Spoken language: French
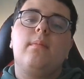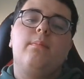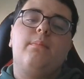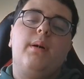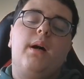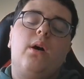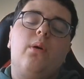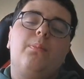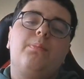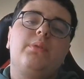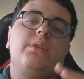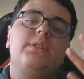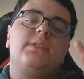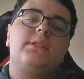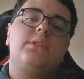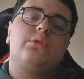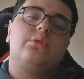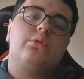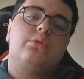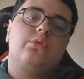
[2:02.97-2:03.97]
Bah, en
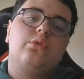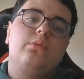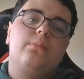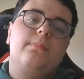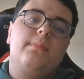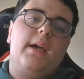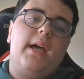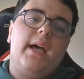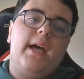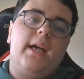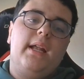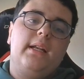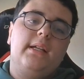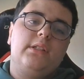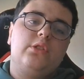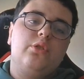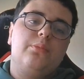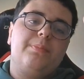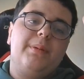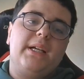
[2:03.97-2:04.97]
plus, ce sont mais,
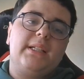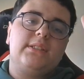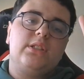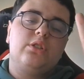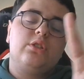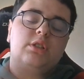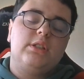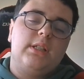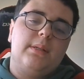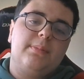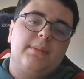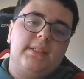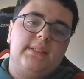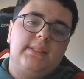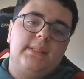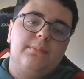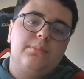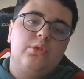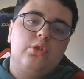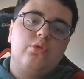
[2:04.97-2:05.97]
les deux personnes que
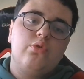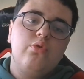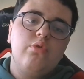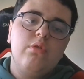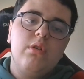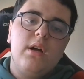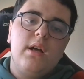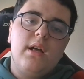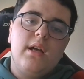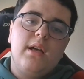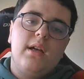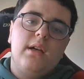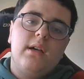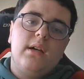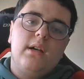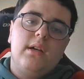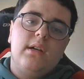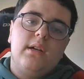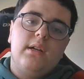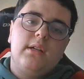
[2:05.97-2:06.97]
j'apprécie beaucoup
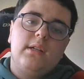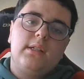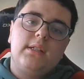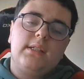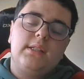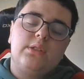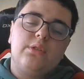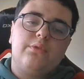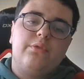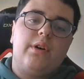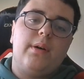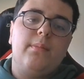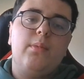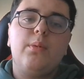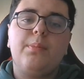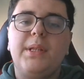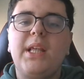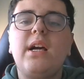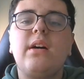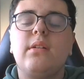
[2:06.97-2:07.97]
qui sont
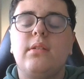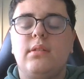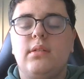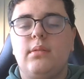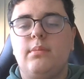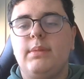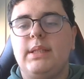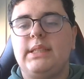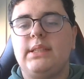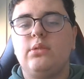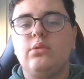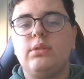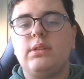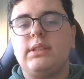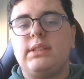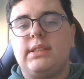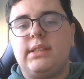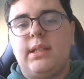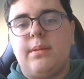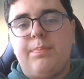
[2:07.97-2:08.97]
vraiment bien. Mais sinon,
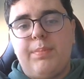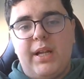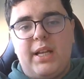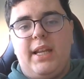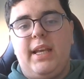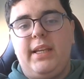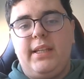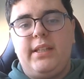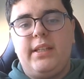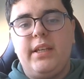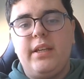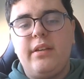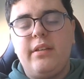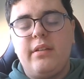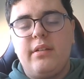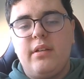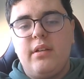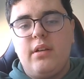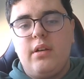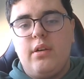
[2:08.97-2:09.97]
n'hésitez pas à
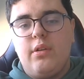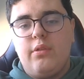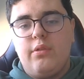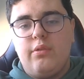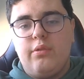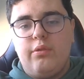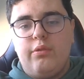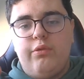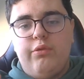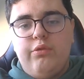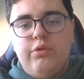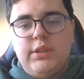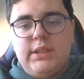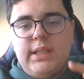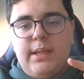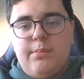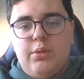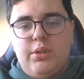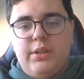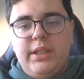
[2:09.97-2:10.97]
liker,
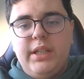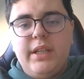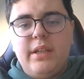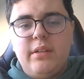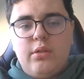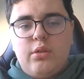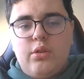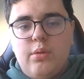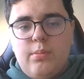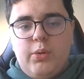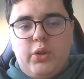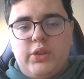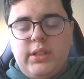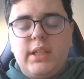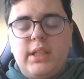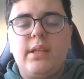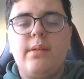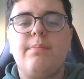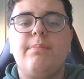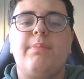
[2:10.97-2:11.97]
vous abonner,
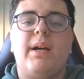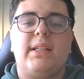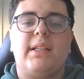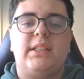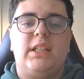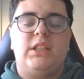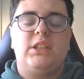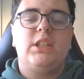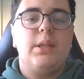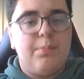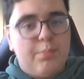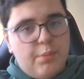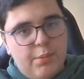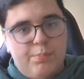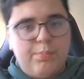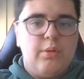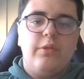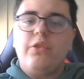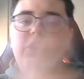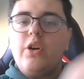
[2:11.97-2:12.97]
commenter, partager et puis
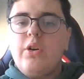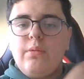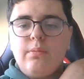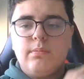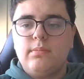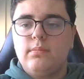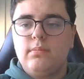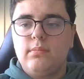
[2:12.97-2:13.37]
bon vent